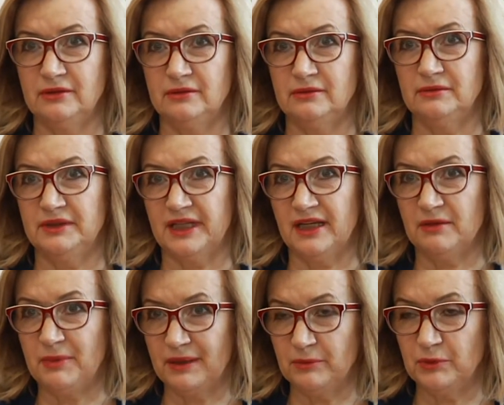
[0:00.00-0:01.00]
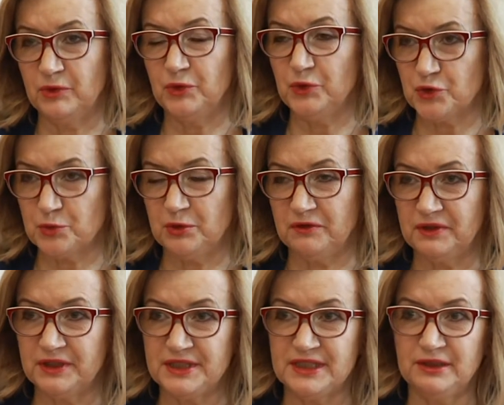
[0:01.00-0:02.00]
e, tak jak Pan już
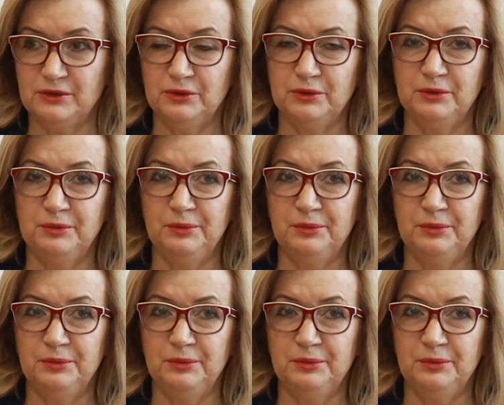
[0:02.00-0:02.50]
powiedział,